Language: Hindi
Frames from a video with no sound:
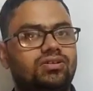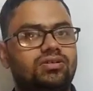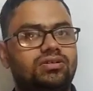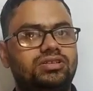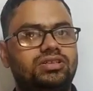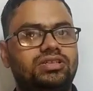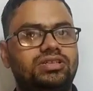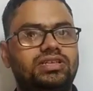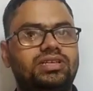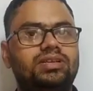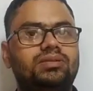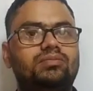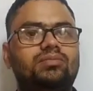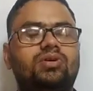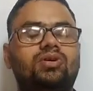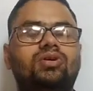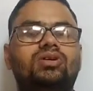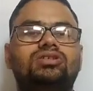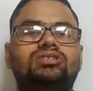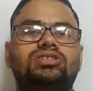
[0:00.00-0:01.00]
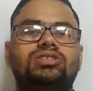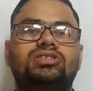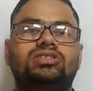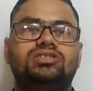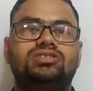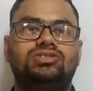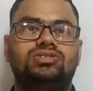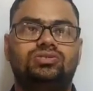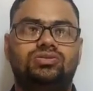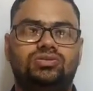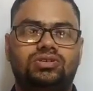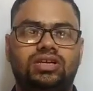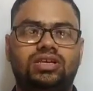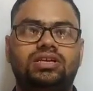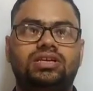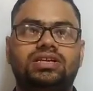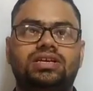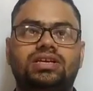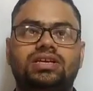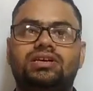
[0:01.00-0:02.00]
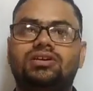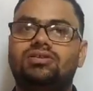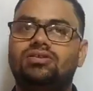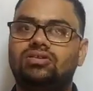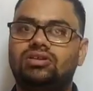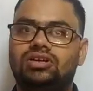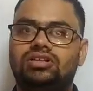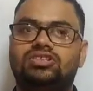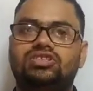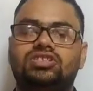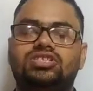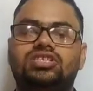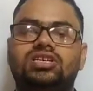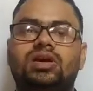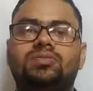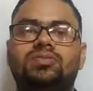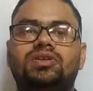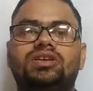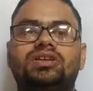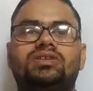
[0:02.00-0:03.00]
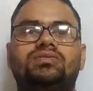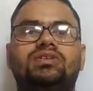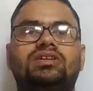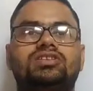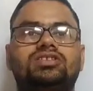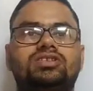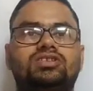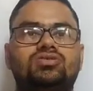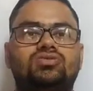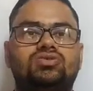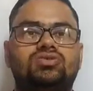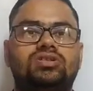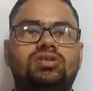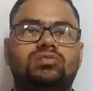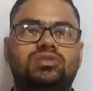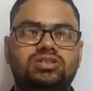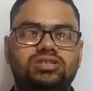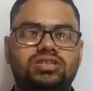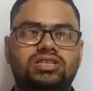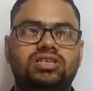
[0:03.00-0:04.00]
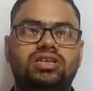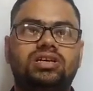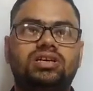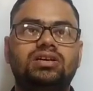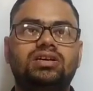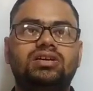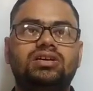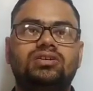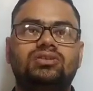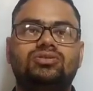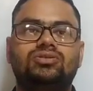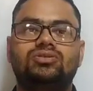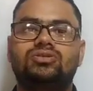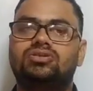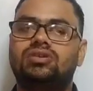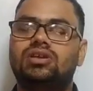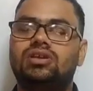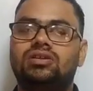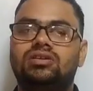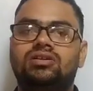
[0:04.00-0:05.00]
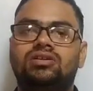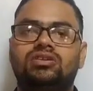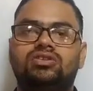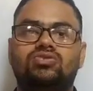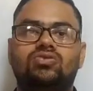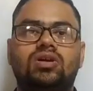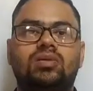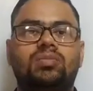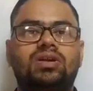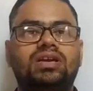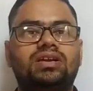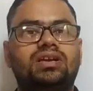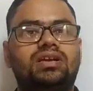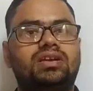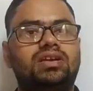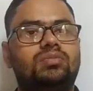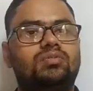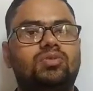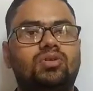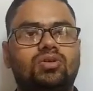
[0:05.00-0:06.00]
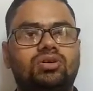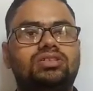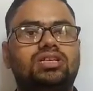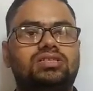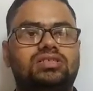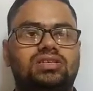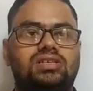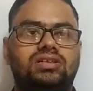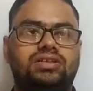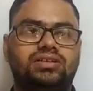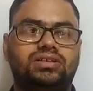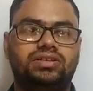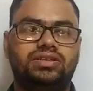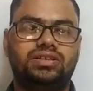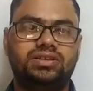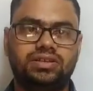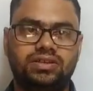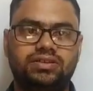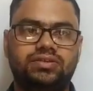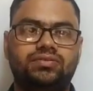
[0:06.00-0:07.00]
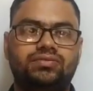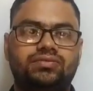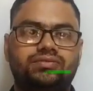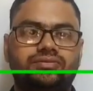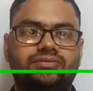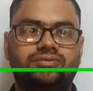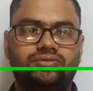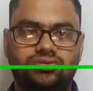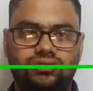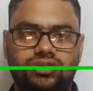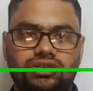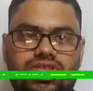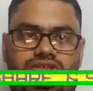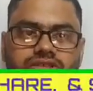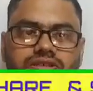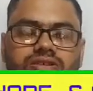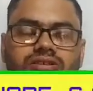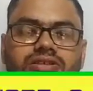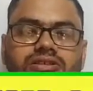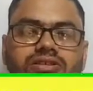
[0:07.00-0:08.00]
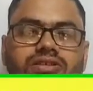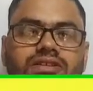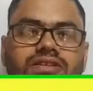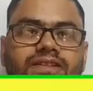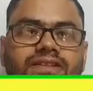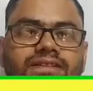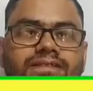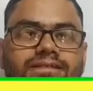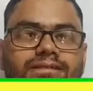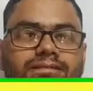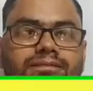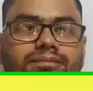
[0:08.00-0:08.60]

और ये ट्रिक बहुत ही जोरदार ट्रिक है और अच्छे से आपने एक बार इसको समझ लिया तो इसके इसको अप्लाई करना बहुत आसान है ठीक है ना तो आइए चलते हैं ठीक